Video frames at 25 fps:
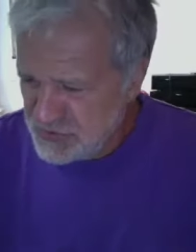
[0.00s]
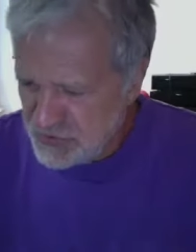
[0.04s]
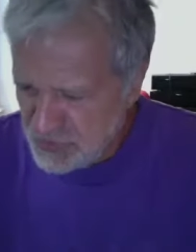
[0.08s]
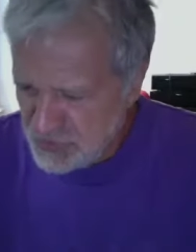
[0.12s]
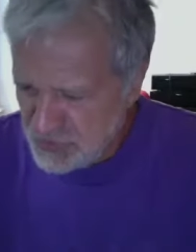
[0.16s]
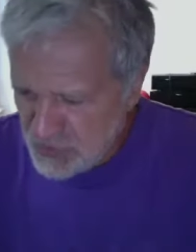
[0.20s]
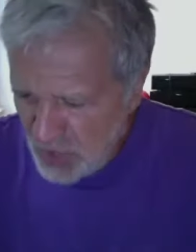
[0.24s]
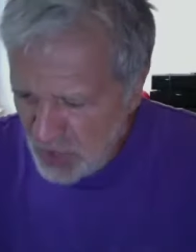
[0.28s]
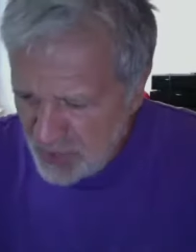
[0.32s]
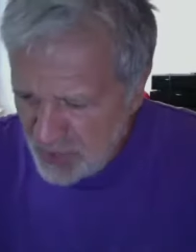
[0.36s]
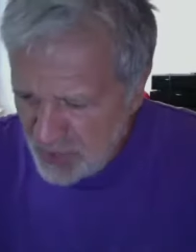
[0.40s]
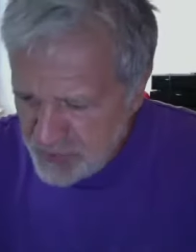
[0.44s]

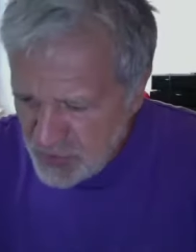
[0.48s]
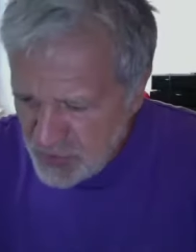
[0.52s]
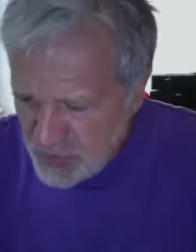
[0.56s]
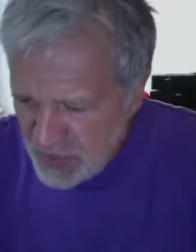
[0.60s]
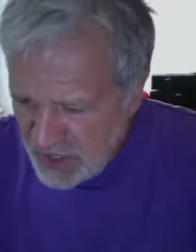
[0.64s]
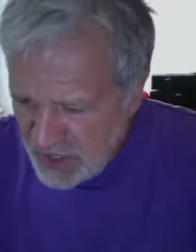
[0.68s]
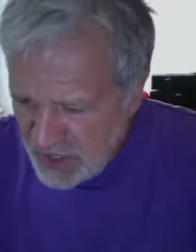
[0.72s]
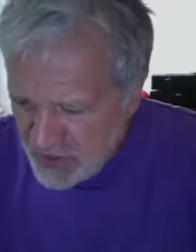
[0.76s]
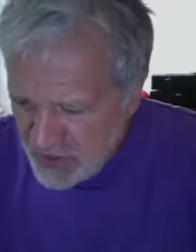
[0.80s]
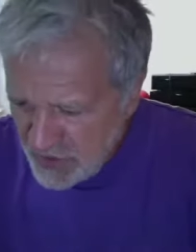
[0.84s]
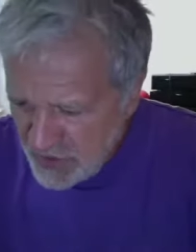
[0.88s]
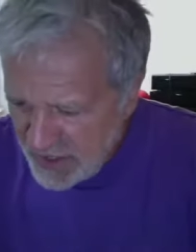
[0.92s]
rapport à,
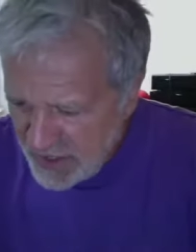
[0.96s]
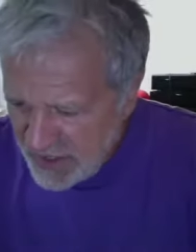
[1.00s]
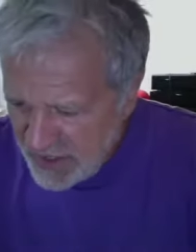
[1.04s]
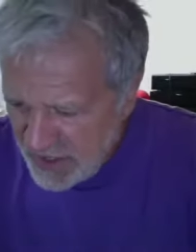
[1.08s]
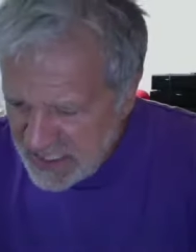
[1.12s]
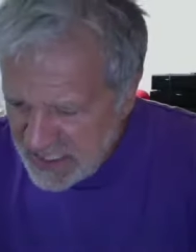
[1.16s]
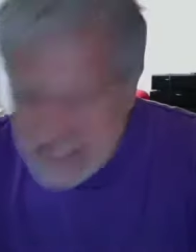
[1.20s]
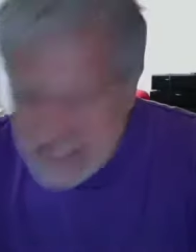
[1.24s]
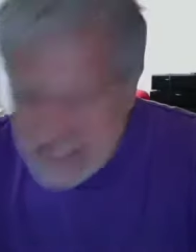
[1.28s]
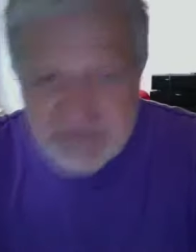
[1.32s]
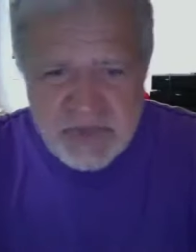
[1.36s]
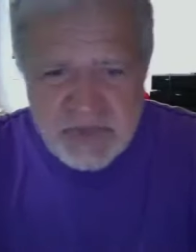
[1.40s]
à
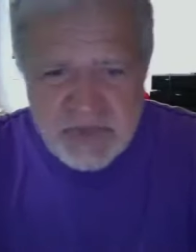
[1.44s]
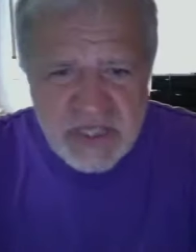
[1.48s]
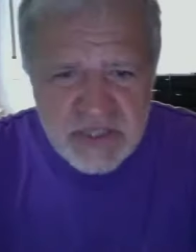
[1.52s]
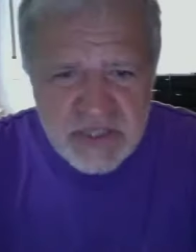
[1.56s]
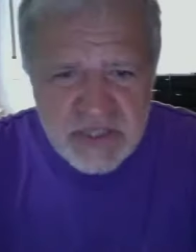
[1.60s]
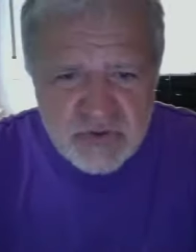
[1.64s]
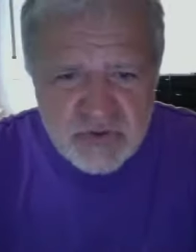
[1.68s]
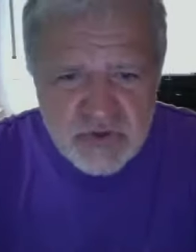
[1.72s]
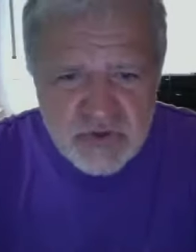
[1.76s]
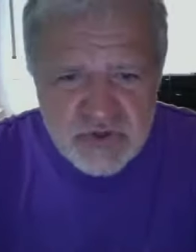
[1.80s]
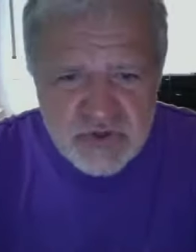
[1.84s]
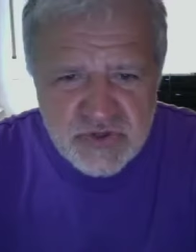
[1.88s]
l'esprit du
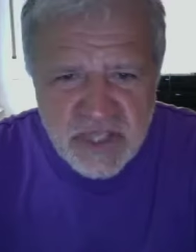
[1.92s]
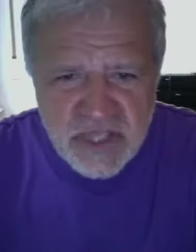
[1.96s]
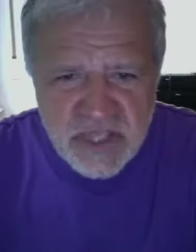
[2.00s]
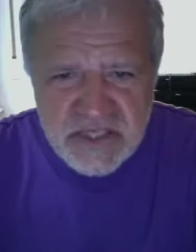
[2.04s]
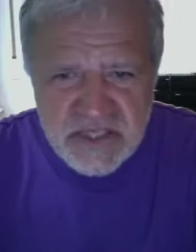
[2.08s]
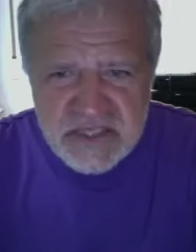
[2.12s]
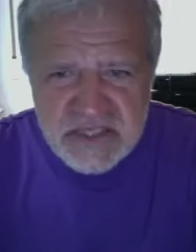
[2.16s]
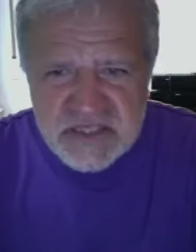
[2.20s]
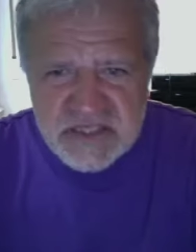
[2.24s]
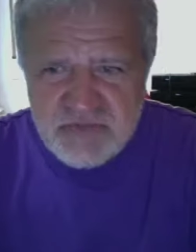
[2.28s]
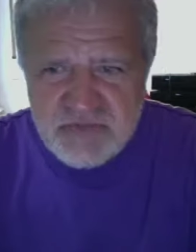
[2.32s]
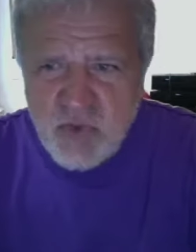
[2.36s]

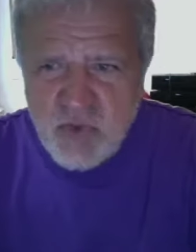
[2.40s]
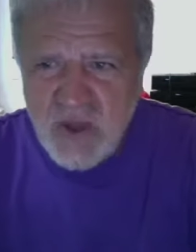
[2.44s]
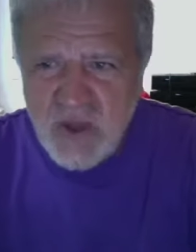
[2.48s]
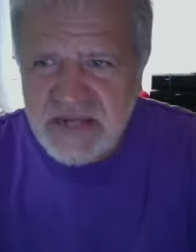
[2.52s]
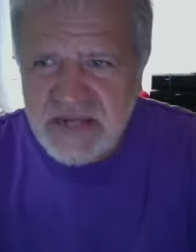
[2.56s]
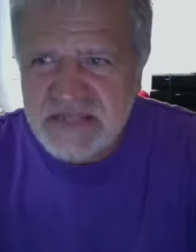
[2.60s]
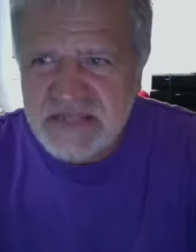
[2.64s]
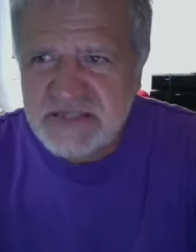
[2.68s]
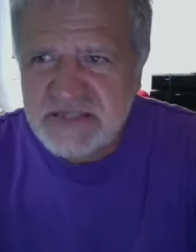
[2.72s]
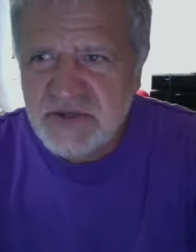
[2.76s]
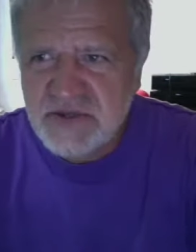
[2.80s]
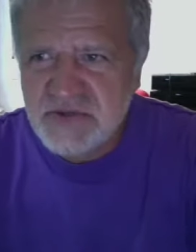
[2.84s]
judaïsme ou à
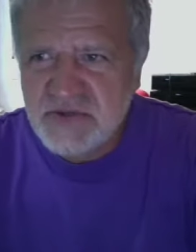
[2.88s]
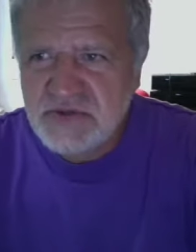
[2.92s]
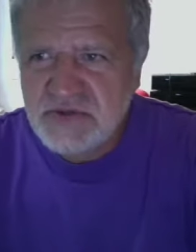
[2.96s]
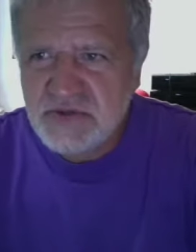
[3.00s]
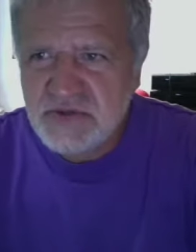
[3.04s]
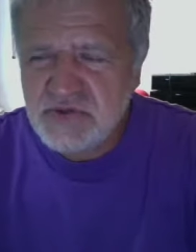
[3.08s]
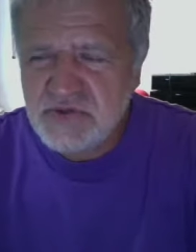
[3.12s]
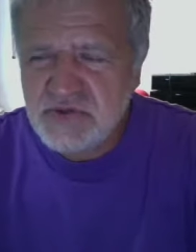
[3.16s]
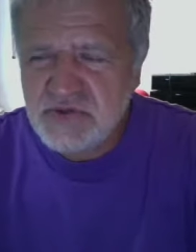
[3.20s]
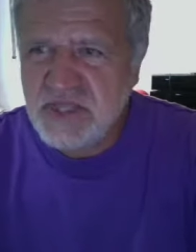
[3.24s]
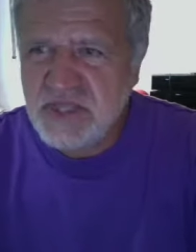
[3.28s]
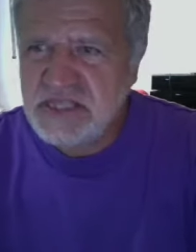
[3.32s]
l'essence du
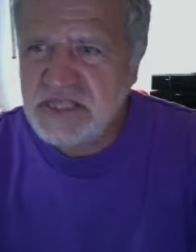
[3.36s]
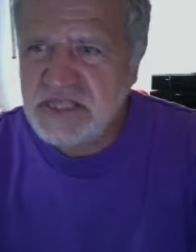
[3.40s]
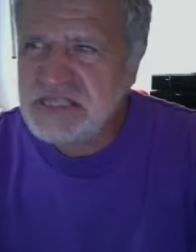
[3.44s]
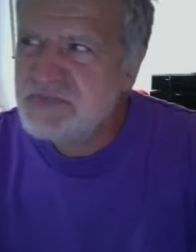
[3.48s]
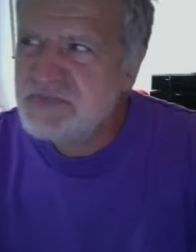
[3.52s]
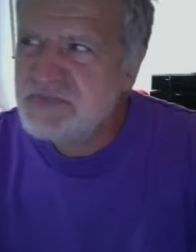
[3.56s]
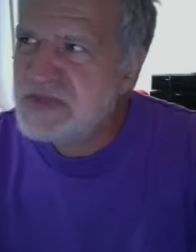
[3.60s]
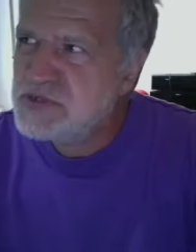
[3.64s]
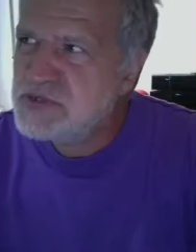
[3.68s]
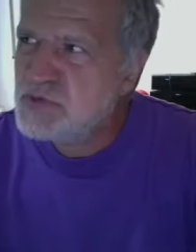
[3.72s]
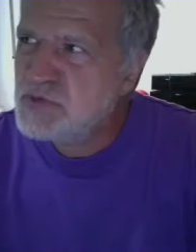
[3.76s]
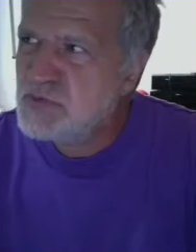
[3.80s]
judaïsme, elle
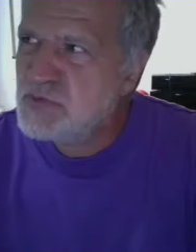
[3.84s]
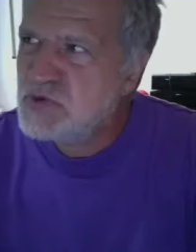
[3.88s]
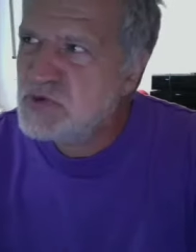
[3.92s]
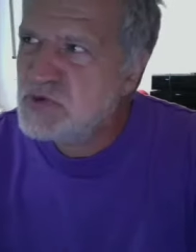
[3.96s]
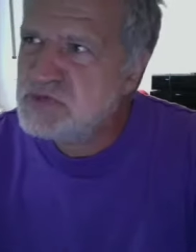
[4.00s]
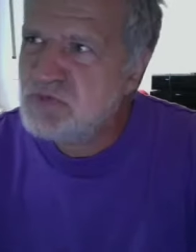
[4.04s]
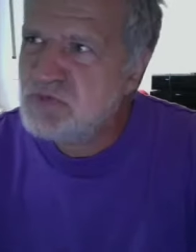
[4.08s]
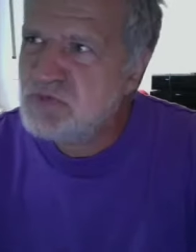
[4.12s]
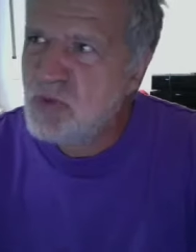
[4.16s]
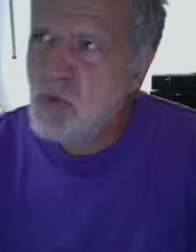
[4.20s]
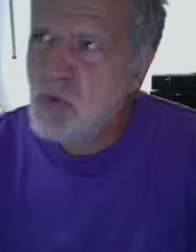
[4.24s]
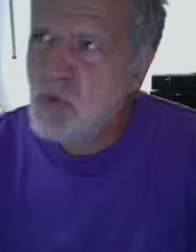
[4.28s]
se pose
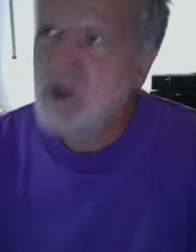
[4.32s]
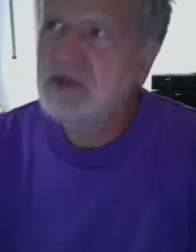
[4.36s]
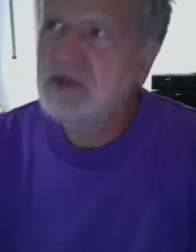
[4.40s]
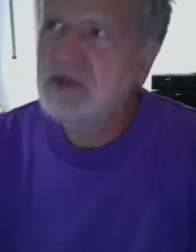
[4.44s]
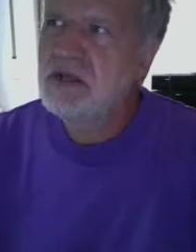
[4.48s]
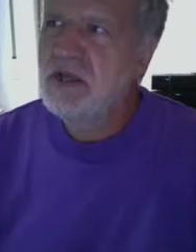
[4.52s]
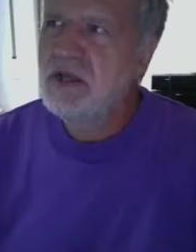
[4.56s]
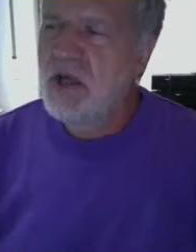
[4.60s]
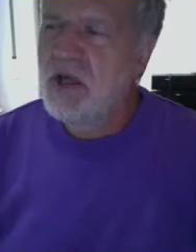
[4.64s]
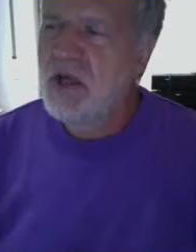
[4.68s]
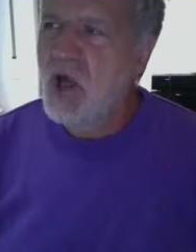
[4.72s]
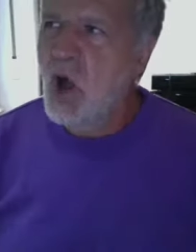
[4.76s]
pour moi
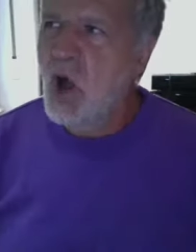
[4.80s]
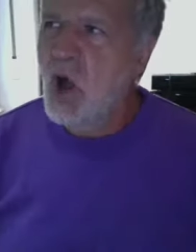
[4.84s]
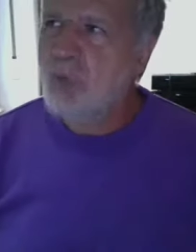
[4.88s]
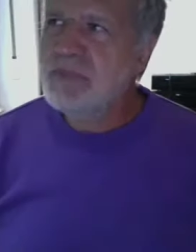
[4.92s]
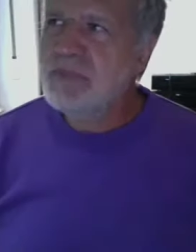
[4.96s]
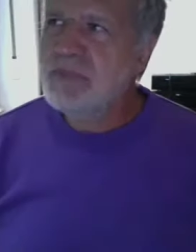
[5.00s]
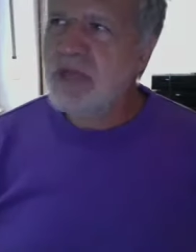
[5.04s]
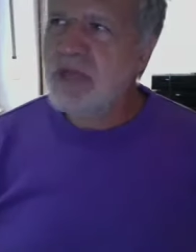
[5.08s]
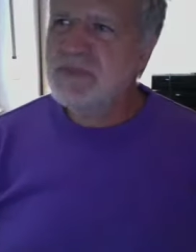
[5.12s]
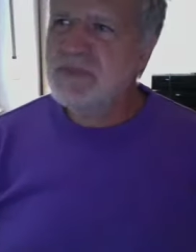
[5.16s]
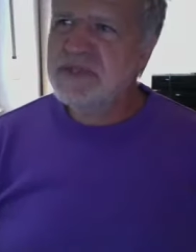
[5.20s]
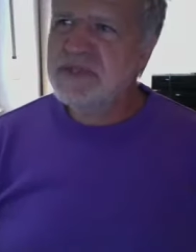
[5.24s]
en
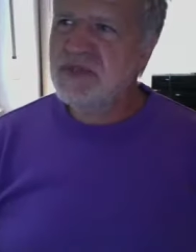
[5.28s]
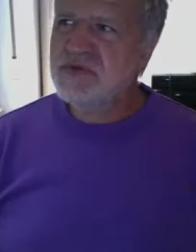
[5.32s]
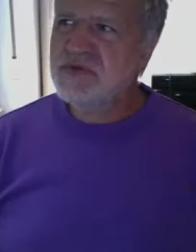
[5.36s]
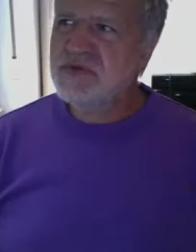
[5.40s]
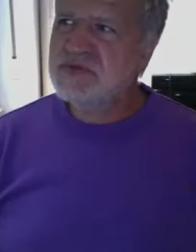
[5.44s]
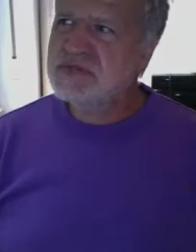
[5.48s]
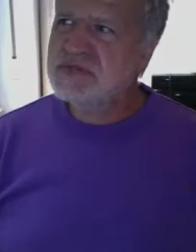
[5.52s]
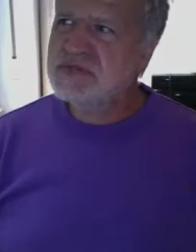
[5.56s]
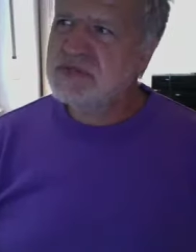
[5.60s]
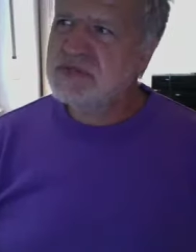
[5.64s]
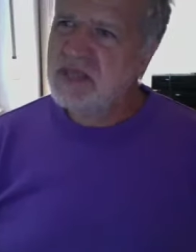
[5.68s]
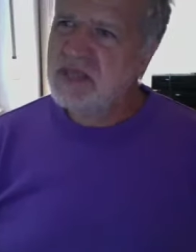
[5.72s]

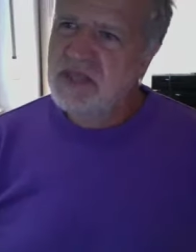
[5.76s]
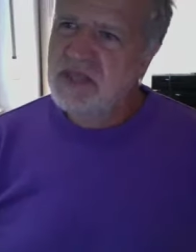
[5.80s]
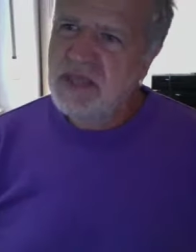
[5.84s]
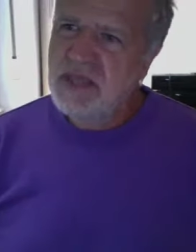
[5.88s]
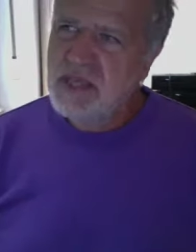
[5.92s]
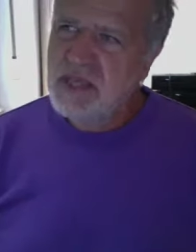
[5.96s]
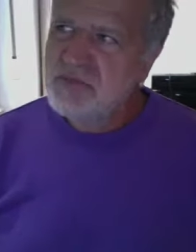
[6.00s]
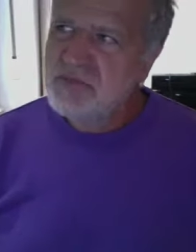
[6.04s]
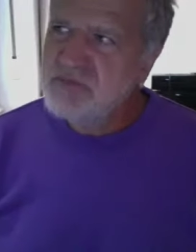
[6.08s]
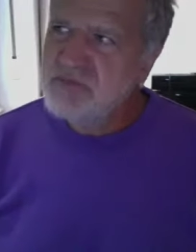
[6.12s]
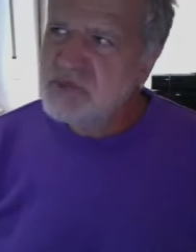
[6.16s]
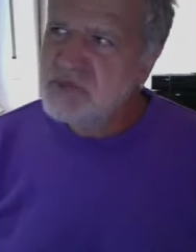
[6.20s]
permanence,
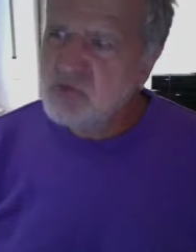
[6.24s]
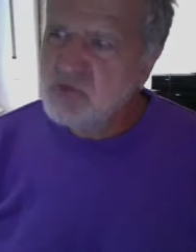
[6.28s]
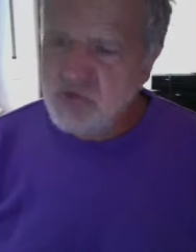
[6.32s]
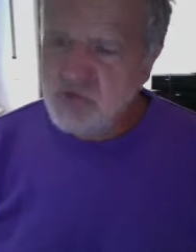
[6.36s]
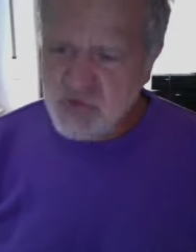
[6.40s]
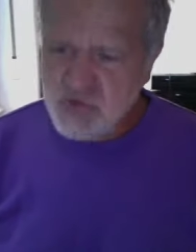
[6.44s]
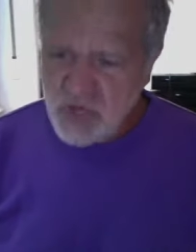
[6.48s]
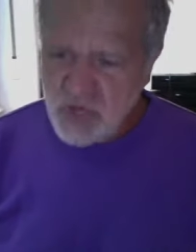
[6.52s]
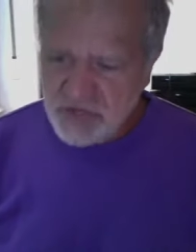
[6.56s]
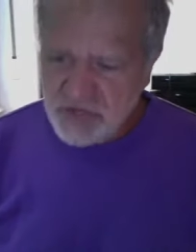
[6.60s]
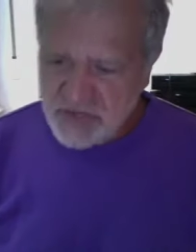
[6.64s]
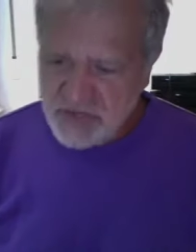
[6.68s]
mais
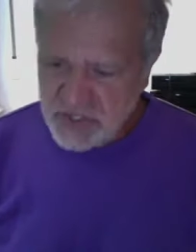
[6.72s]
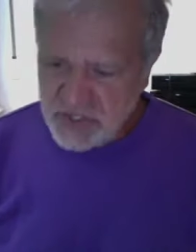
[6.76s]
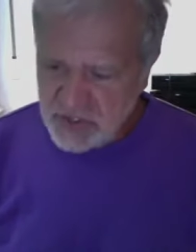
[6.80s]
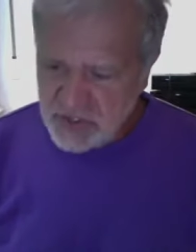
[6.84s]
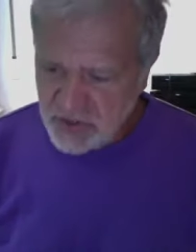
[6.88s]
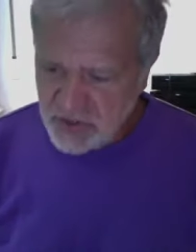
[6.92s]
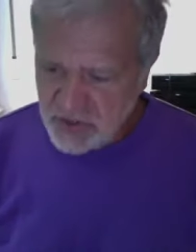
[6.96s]
toujours avec